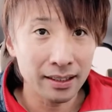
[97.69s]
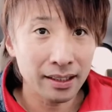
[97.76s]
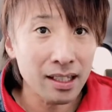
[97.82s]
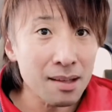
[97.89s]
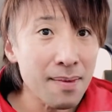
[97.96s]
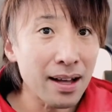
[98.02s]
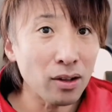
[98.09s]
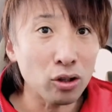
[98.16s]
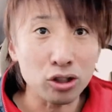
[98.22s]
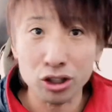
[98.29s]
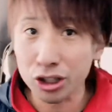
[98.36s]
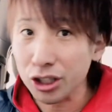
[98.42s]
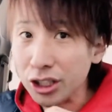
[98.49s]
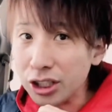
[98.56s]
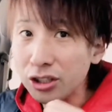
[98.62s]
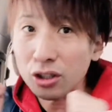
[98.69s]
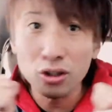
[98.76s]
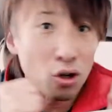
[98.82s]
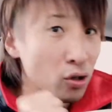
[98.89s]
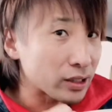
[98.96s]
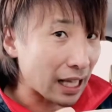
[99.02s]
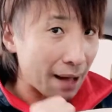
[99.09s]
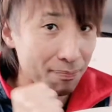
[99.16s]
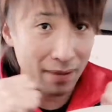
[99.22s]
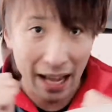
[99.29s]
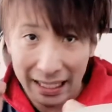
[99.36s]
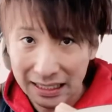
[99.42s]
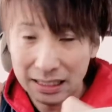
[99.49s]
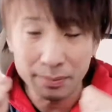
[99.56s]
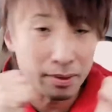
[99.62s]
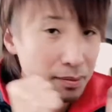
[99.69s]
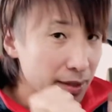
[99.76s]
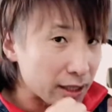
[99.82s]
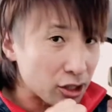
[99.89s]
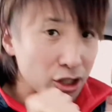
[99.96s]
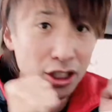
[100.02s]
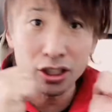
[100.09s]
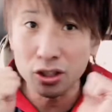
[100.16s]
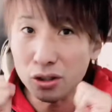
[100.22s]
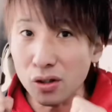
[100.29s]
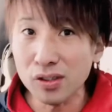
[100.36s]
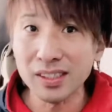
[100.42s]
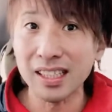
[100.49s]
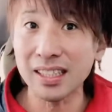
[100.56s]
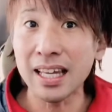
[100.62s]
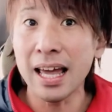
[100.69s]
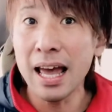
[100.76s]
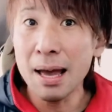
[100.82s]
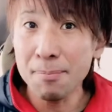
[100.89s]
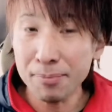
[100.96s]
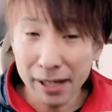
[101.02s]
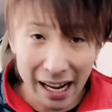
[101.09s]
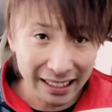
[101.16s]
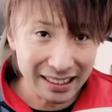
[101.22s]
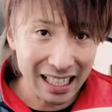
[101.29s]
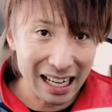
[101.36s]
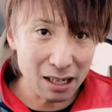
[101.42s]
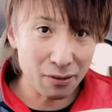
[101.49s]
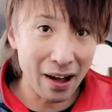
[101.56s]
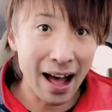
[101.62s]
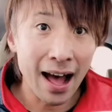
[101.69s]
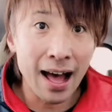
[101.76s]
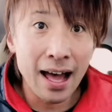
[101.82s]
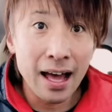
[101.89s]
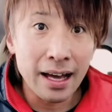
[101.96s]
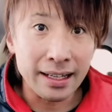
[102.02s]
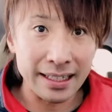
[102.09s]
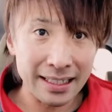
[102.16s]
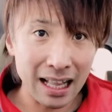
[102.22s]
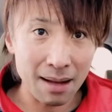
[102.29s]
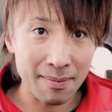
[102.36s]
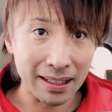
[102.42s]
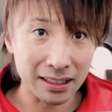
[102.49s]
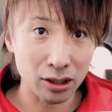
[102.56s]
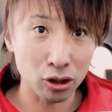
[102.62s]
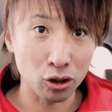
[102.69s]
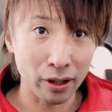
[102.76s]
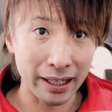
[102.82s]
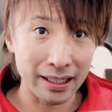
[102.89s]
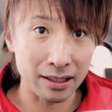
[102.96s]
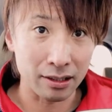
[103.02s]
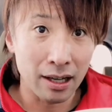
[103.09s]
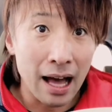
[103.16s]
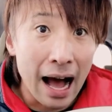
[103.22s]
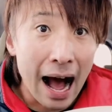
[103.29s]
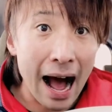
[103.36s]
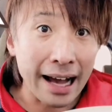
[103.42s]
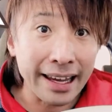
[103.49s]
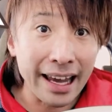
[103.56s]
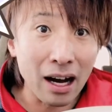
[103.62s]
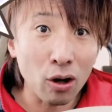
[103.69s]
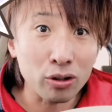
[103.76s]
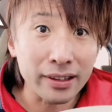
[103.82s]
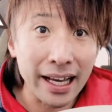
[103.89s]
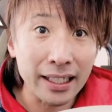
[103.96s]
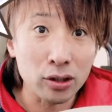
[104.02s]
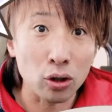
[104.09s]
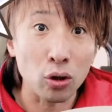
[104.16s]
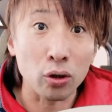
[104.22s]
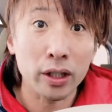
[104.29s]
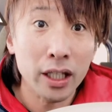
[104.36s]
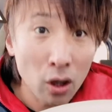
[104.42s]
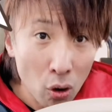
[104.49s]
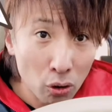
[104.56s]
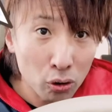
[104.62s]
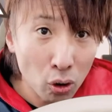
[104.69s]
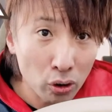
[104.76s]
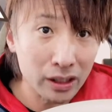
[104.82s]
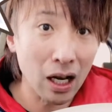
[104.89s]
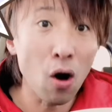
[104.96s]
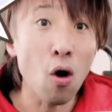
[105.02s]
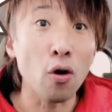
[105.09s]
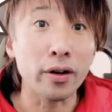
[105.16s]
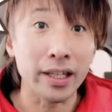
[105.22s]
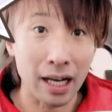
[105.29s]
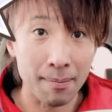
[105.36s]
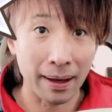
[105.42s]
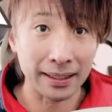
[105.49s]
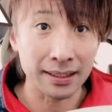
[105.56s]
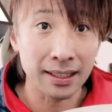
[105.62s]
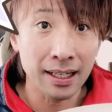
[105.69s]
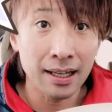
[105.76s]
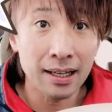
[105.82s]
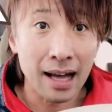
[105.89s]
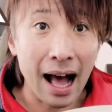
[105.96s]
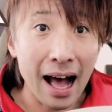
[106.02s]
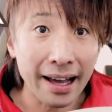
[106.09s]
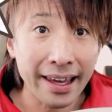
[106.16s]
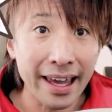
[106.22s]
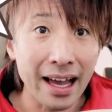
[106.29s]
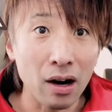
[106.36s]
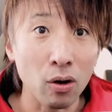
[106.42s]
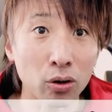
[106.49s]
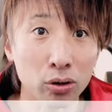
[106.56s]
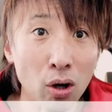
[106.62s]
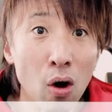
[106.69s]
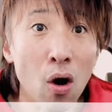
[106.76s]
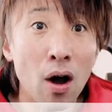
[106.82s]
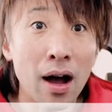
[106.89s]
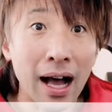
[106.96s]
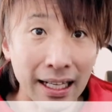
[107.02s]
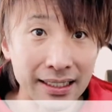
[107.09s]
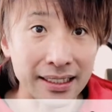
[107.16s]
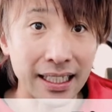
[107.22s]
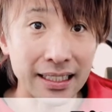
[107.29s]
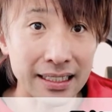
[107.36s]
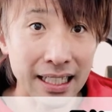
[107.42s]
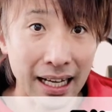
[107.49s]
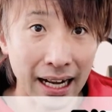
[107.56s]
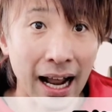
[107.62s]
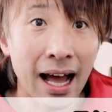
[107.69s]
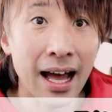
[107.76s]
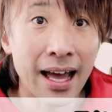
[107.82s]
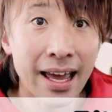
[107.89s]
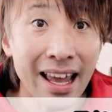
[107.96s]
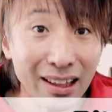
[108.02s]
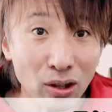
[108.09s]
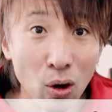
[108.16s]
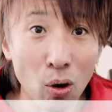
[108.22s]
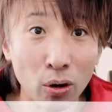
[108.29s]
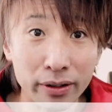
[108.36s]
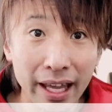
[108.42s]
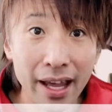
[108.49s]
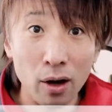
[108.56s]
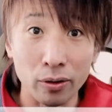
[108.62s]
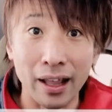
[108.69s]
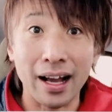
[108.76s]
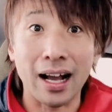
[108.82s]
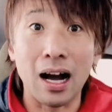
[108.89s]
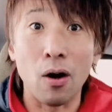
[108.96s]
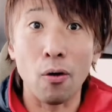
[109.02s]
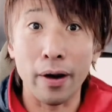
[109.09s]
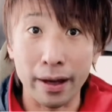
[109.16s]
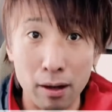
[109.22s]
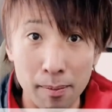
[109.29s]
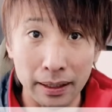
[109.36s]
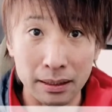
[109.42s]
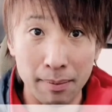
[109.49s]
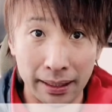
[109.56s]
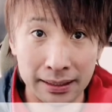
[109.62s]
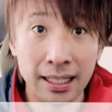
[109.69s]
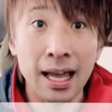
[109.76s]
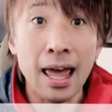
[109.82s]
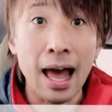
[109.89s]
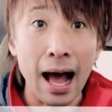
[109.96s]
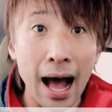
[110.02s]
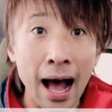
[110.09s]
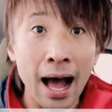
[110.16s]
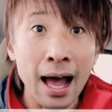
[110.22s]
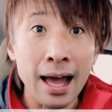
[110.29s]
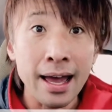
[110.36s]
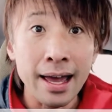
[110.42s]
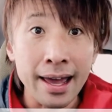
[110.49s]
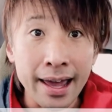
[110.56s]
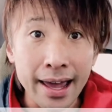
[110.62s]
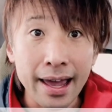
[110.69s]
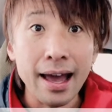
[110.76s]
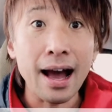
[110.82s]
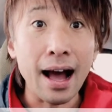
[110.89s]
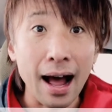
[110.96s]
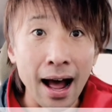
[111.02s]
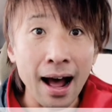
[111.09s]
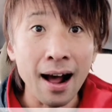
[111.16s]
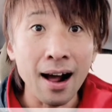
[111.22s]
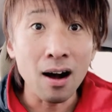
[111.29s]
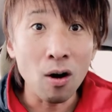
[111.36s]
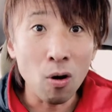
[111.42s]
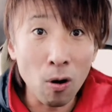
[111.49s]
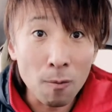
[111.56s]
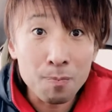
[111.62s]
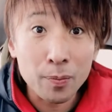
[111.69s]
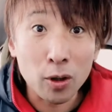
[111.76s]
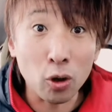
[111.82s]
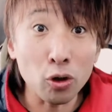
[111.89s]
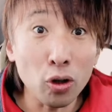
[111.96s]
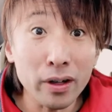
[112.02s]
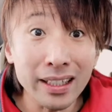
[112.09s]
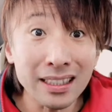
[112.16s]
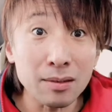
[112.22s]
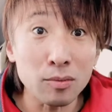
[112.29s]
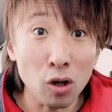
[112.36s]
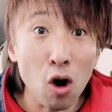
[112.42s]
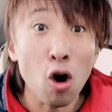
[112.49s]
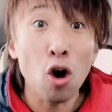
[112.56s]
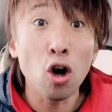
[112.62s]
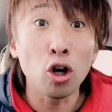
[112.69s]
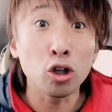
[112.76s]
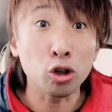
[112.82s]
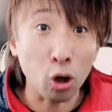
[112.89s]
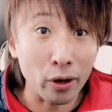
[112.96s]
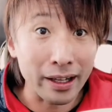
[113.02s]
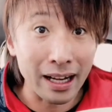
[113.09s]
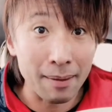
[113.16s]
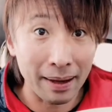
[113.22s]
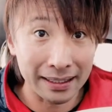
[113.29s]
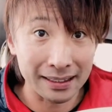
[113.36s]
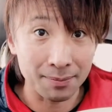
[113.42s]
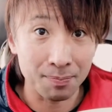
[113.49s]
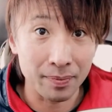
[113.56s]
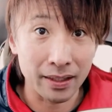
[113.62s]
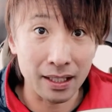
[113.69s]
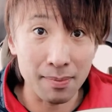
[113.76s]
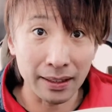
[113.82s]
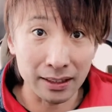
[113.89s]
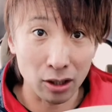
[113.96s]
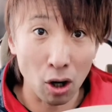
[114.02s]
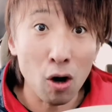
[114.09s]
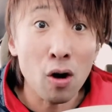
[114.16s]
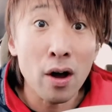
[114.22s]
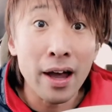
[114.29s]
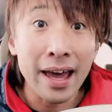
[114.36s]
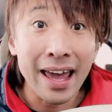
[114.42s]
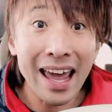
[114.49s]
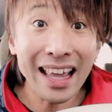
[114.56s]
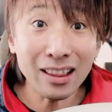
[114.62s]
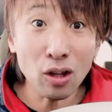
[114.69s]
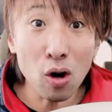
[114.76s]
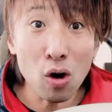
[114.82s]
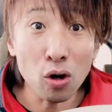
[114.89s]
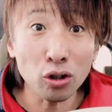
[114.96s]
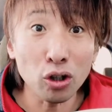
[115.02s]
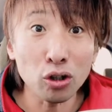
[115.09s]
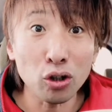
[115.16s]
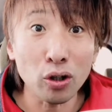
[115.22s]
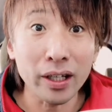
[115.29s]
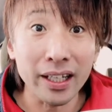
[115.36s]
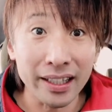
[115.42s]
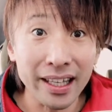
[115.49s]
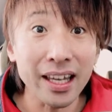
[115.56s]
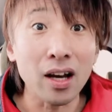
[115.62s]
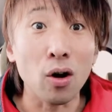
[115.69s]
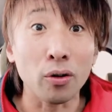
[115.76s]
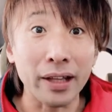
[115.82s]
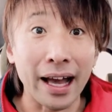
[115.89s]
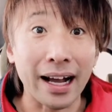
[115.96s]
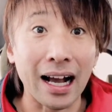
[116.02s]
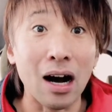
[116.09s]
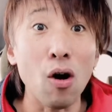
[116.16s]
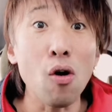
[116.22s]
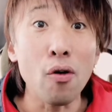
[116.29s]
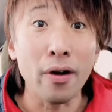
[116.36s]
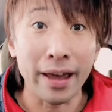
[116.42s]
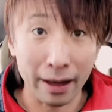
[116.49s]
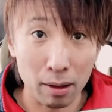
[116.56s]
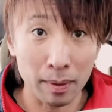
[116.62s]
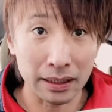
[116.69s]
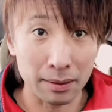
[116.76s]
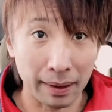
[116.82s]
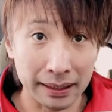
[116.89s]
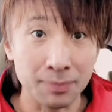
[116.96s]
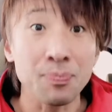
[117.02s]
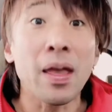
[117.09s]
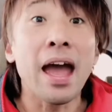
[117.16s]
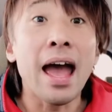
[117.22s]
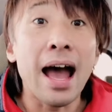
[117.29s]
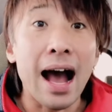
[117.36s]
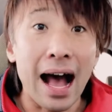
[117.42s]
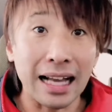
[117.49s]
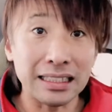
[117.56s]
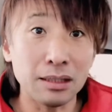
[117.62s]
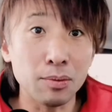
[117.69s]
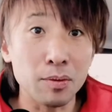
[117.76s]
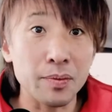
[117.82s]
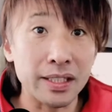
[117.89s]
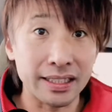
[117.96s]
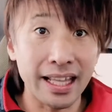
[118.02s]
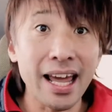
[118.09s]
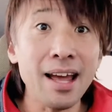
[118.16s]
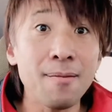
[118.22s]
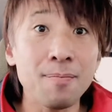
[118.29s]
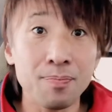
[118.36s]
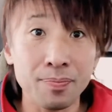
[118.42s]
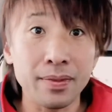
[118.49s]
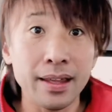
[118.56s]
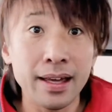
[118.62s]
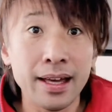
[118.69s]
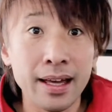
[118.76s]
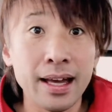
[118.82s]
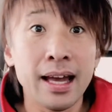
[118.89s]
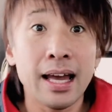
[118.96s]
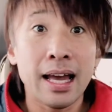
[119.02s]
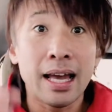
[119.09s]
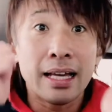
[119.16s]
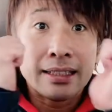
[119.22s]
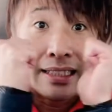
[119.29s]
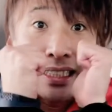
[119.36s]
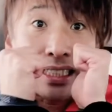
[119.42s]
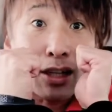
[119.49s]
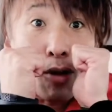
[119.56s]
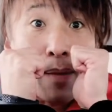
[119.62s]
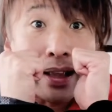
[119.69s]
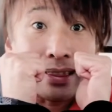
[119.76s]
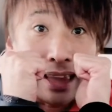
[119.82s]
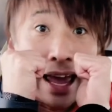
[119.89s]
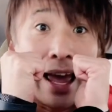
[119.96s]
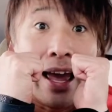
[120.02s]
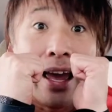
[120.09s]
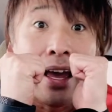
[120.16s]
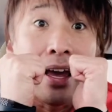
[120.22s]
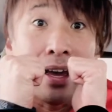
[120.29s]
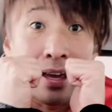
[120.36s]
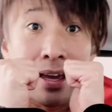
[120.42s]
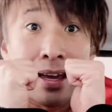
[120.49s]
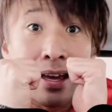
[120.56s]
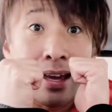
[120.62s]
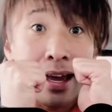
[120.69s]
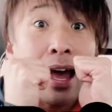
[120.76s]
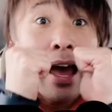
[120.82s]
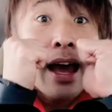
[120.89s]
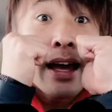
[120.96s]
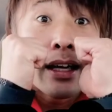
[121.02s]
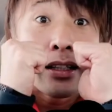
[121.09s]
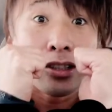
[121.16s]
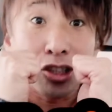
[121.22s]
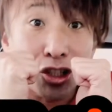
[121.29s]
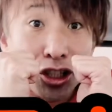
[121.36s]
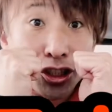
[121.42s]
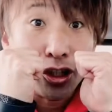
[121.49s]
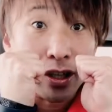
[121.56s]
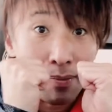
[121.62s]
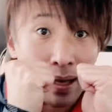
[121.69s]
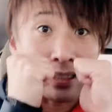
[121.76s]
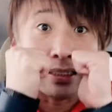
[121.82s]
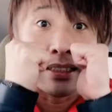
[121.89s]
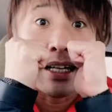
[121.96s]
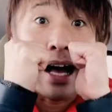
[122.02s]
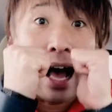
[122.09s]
今のツイスト動作、足踏みツイスト動作にプラスアルファインナーマッスルトレーニング、アヘアホ体操の基本動作を入れます。アヘアホと発声しながら、ヘとホでお腹をへこませます。あ、へ、あ、ほ。このリズムを取り入れます。いきますよ。ヘとホの時にお腹をへこませます。足踏みして、縮こまって、ツイストいきます。